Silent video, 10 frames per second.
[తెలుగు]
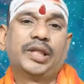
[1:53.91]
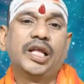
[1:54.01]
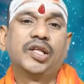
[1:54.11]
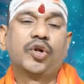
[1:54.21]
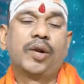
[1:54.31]

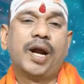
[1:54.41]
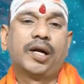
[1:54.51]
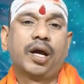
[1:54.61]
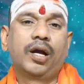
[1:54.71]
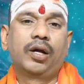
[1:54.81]
తల్లిదండ్రుల
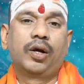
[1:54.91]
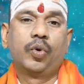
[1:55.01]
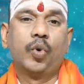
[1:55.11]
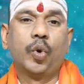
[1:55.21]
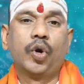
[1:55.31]
మాట
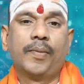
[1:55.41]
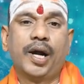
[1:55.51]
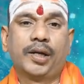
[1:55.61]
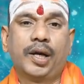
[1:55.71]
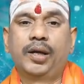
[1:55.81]
గురువుల
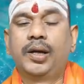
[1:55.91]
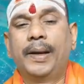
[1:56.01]
మాట